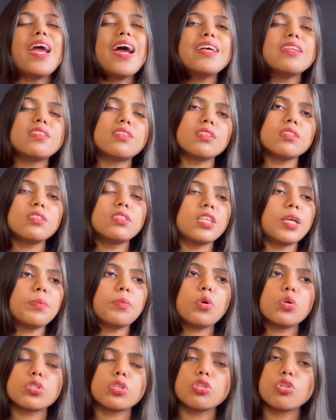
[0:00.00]
एज इट इज़ सेम
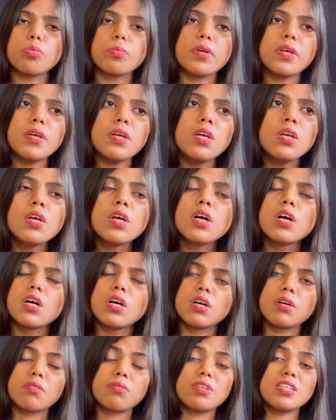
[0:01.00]
क्वेश्चन तुम्हें आ,